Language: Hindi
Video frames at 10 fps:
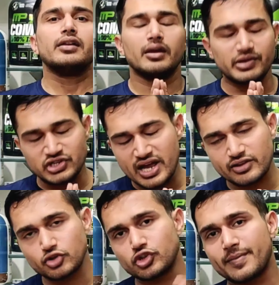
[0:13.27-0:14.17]

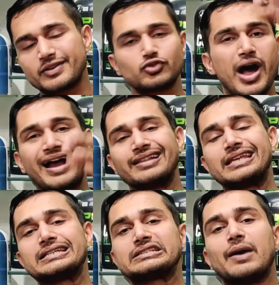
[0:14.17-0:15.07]
नमस्कार दोस्तों आपका स्वागत
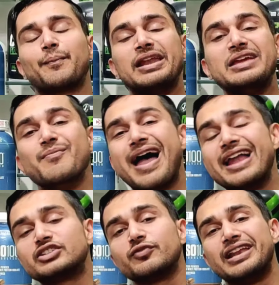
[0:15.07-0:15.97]
है
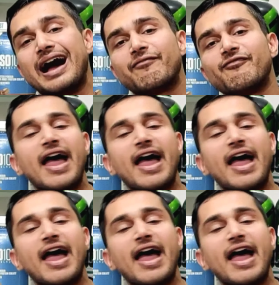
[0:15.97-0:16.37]
सप्लीमेंट्स विला